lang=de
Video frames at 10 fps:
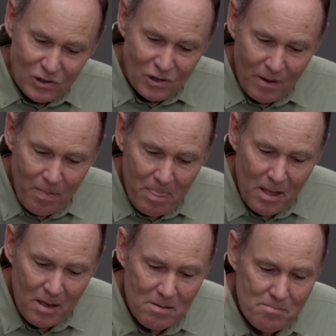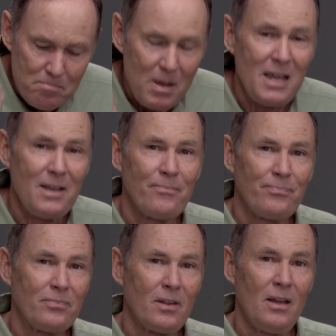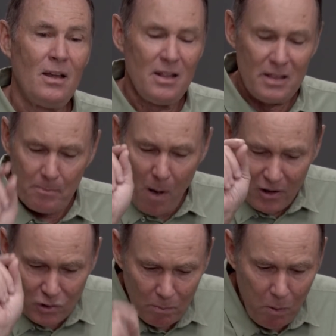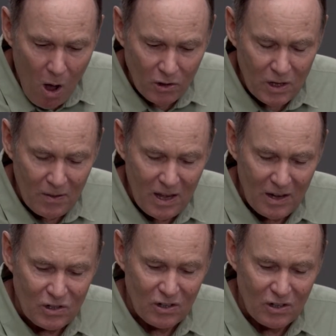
ich bin es. Der Apostel Paulus